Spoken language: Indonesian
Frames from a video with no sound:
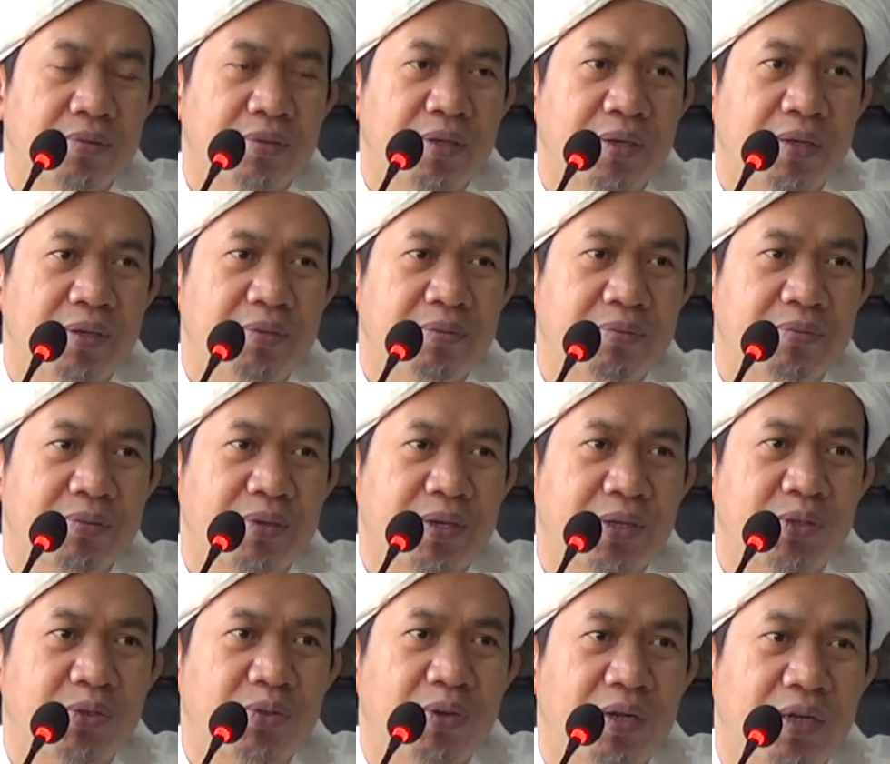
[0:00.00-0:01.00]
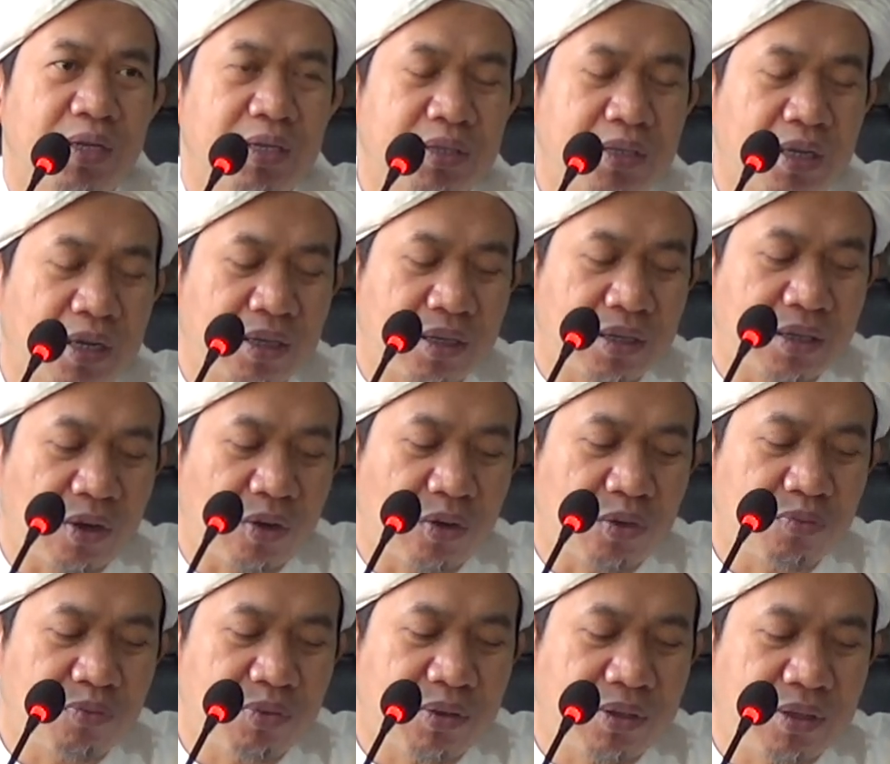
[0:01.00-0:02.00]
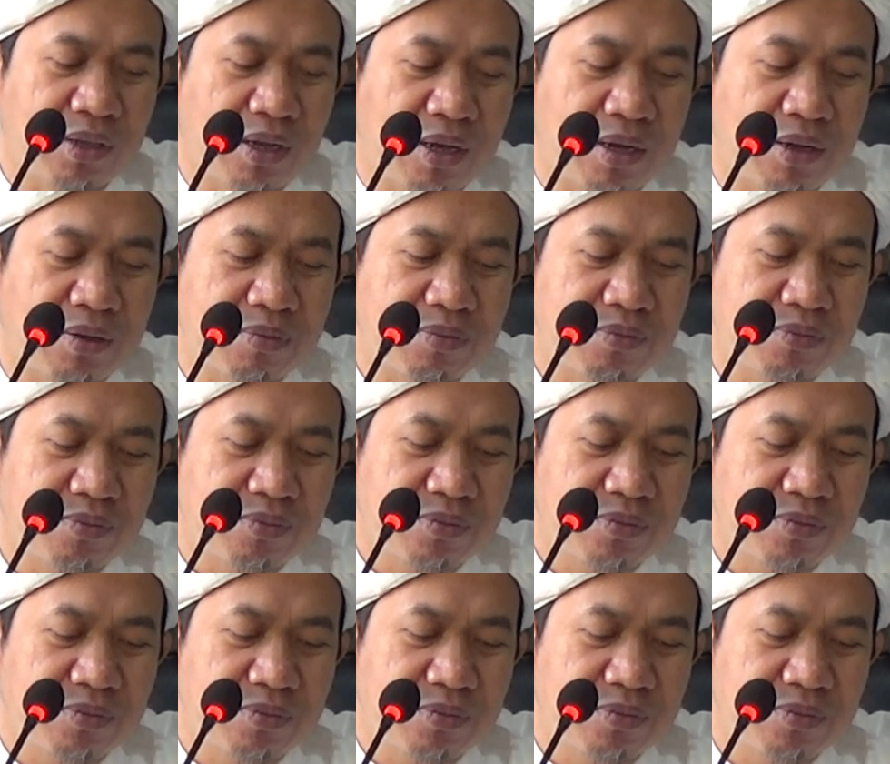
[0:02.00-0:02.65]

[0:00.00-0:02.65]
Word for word: Ya, ya kecuali serta takut fitnah